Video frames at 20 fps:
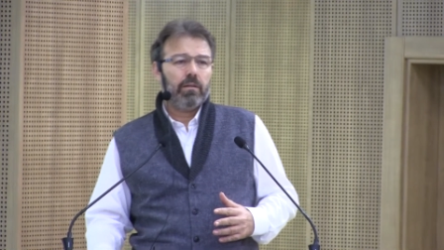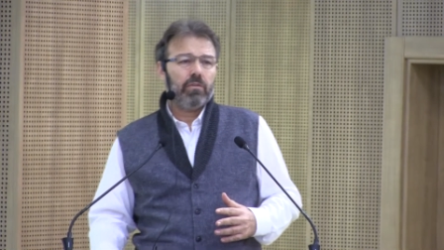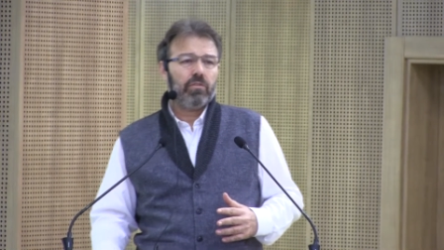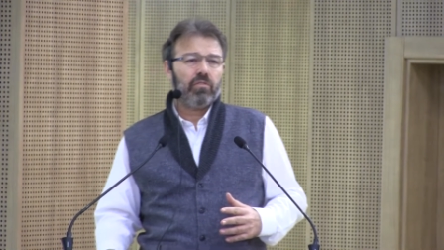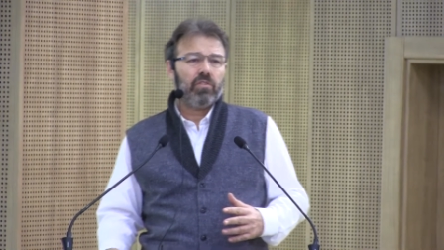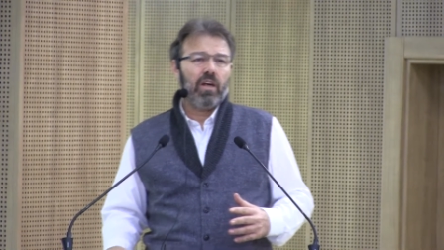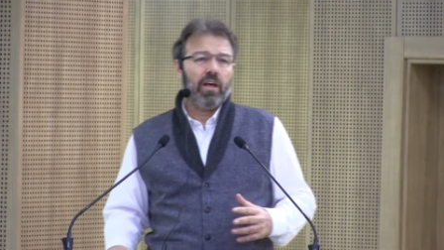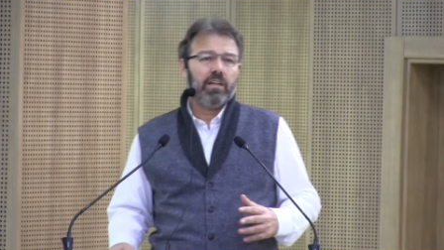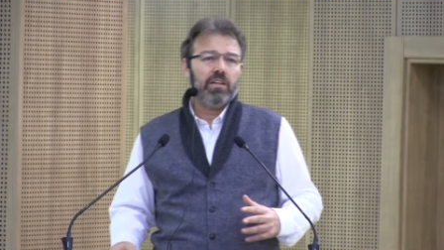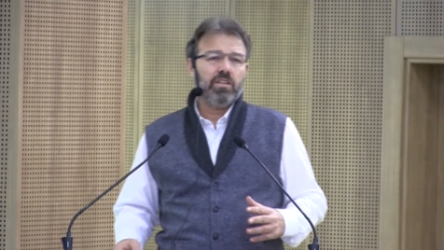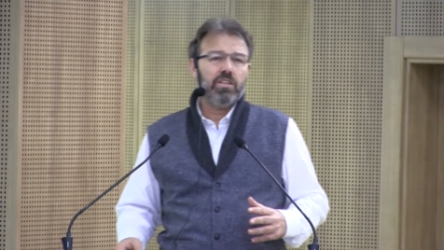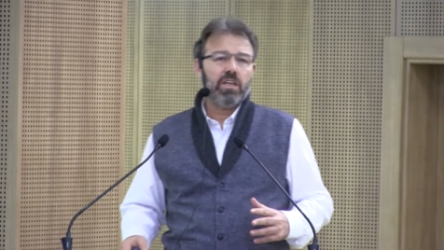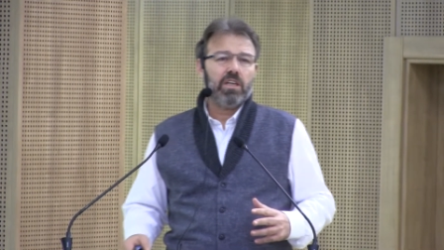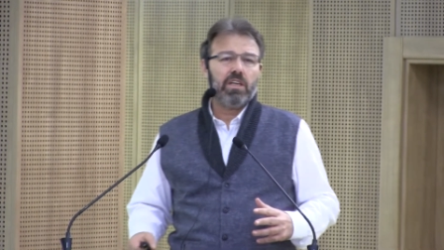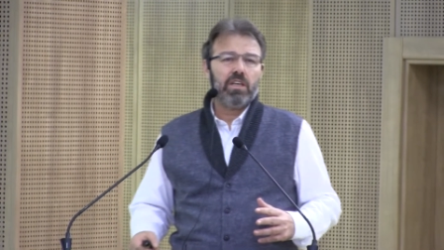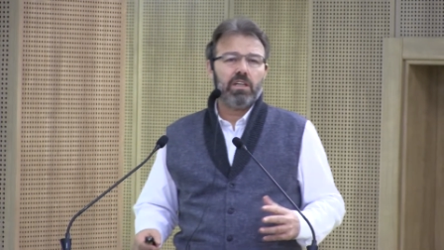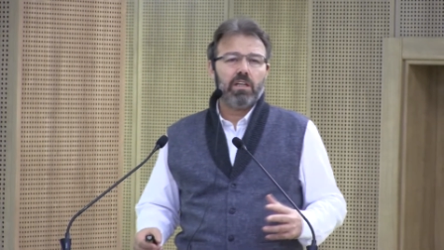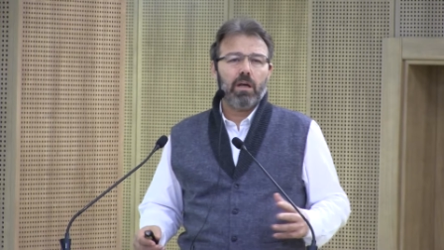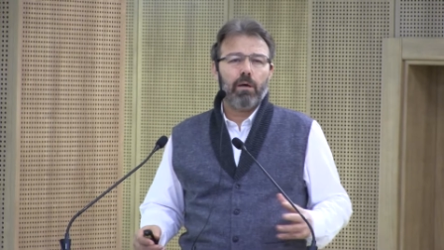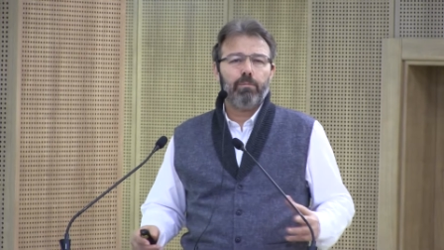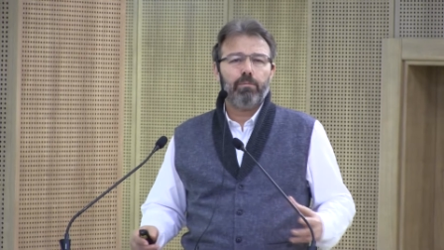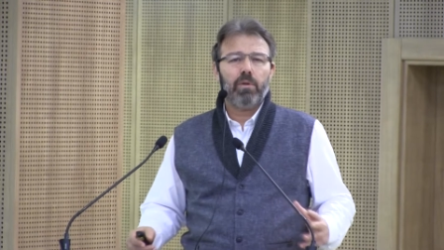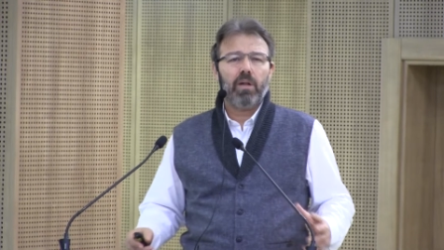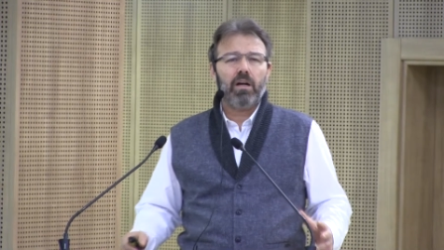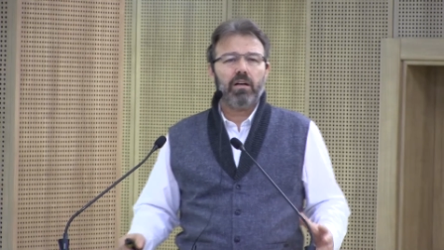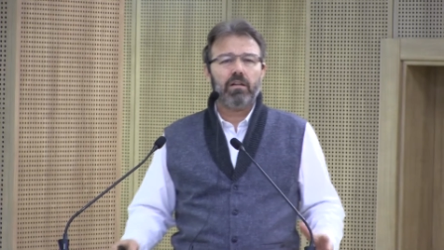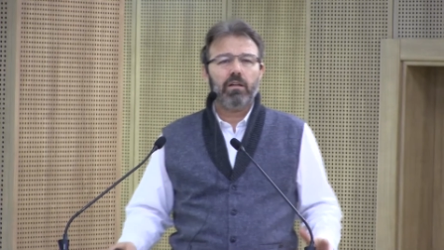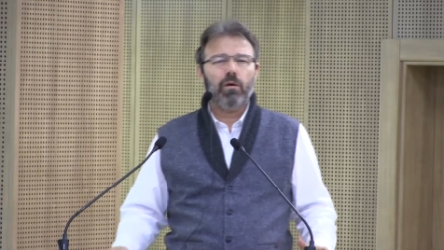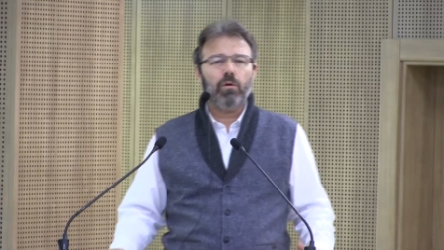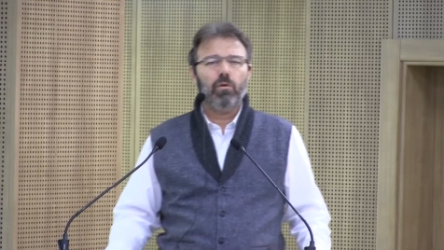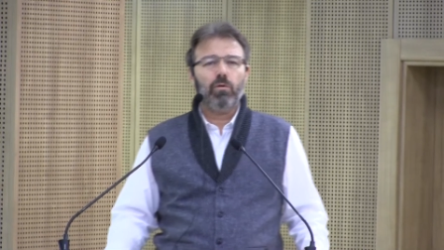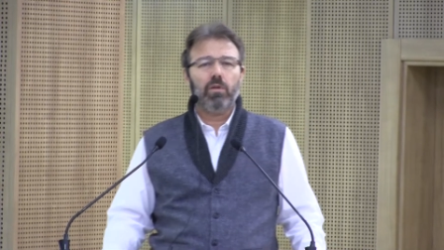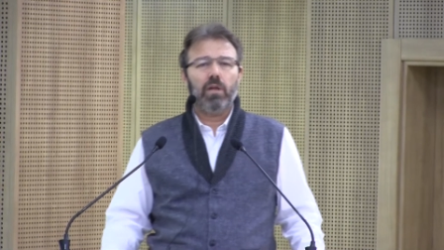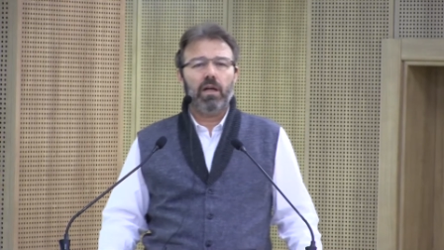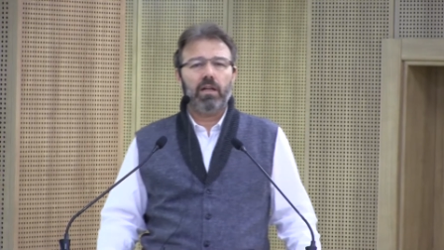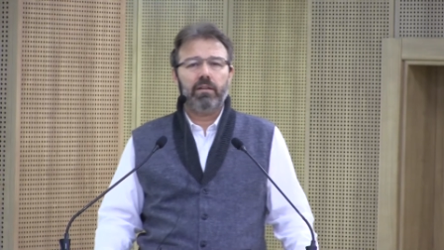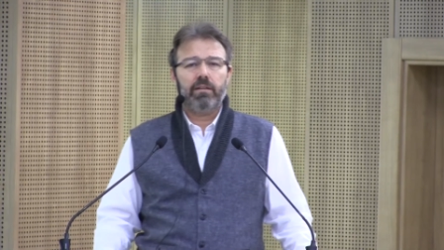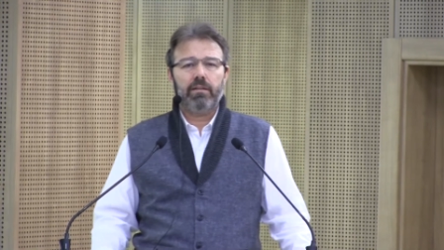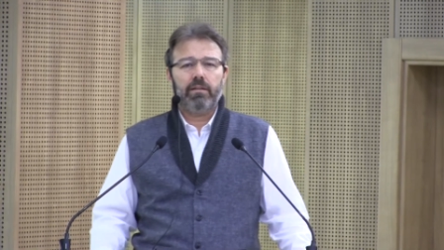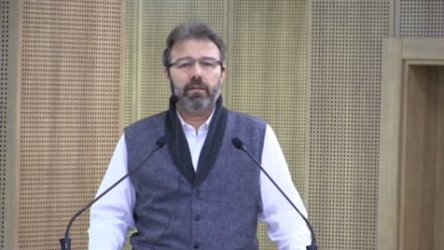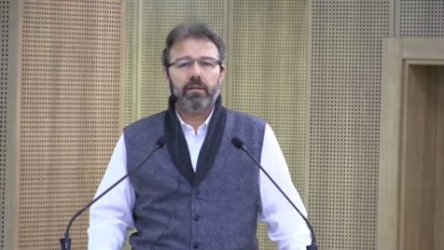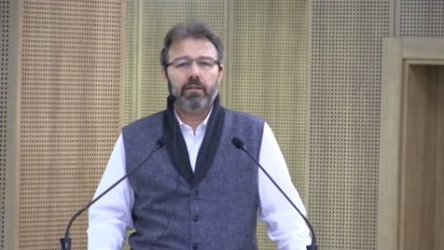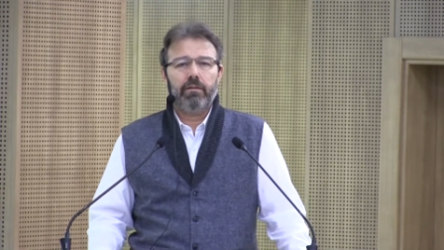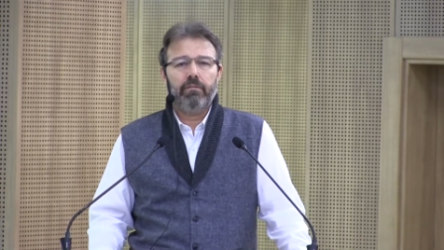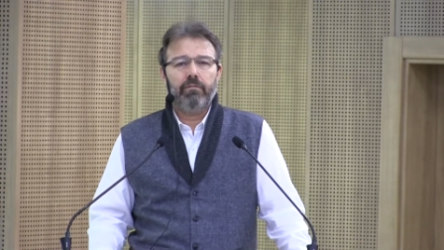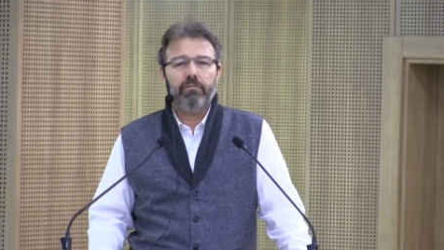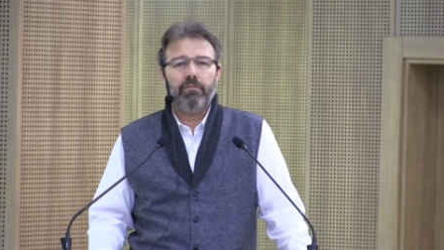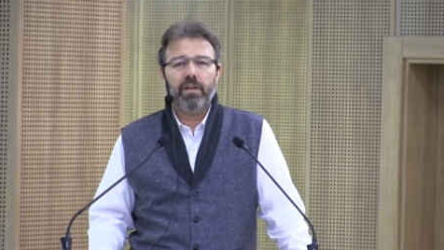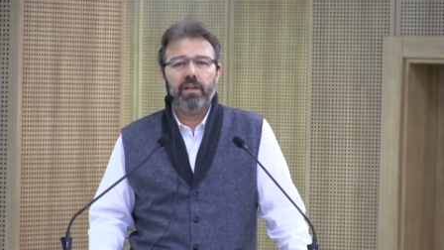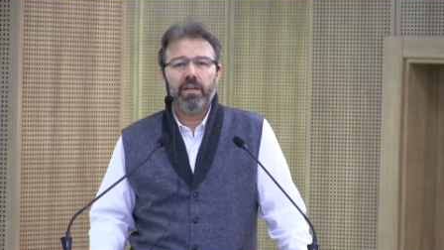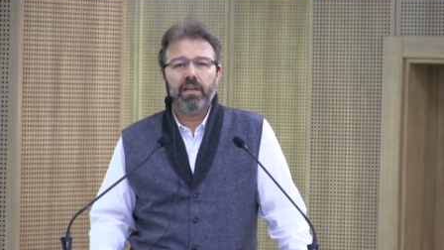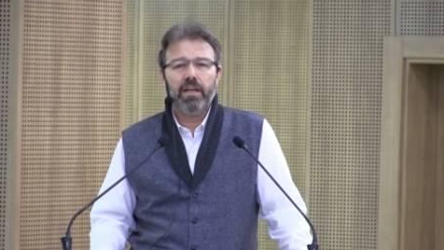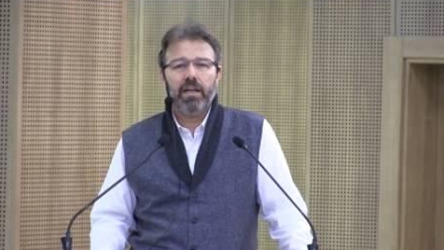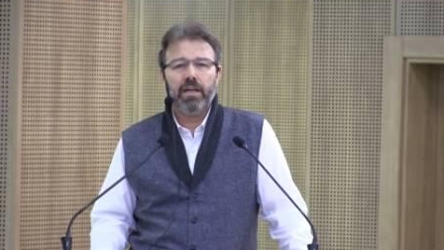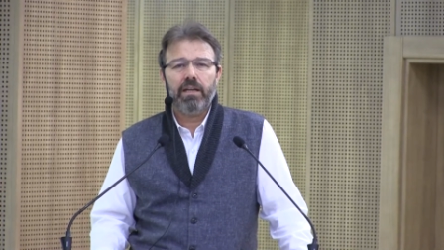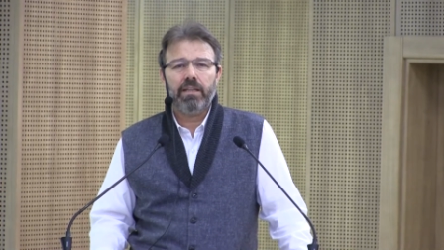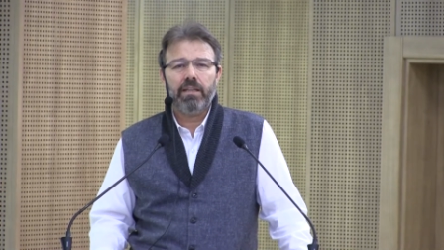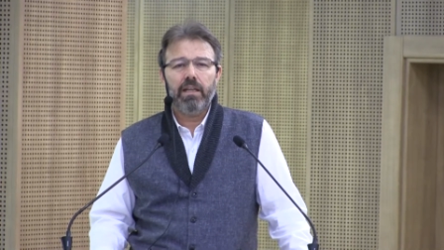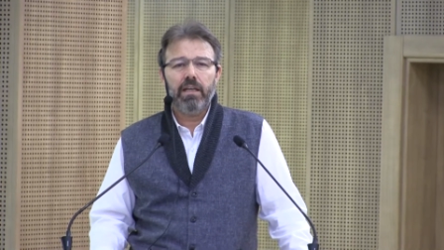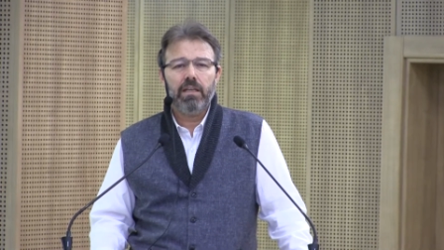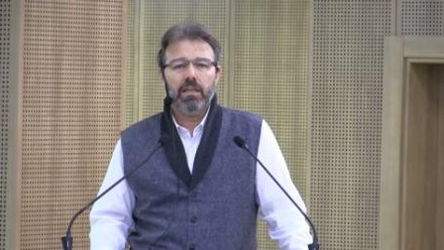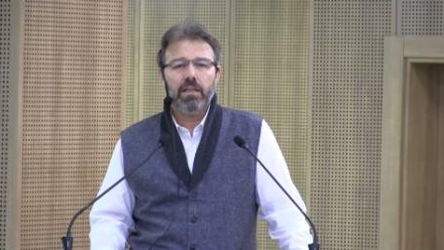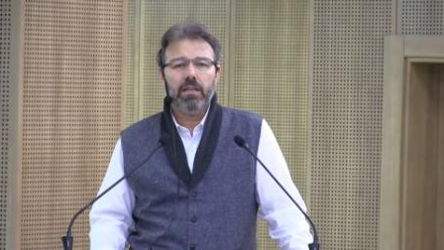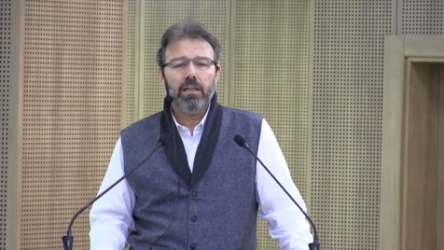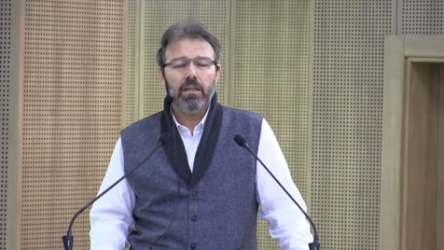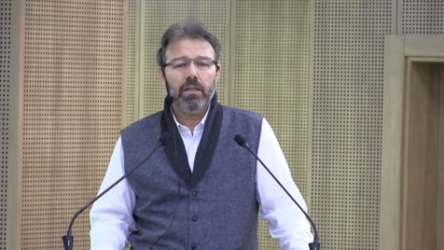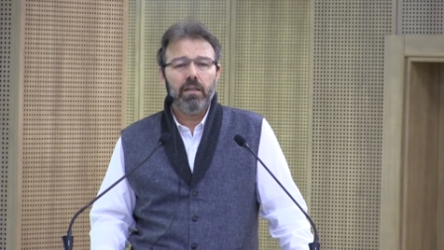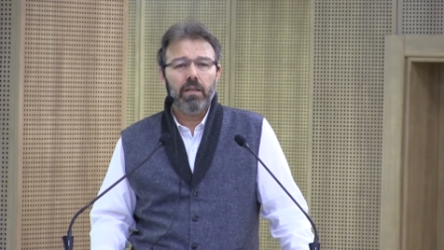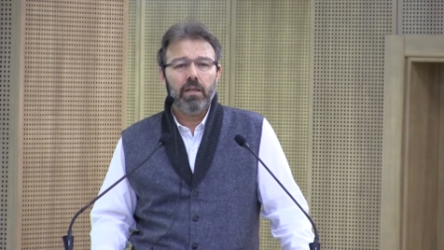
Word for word: sadece kitaplarda olan veriler değil,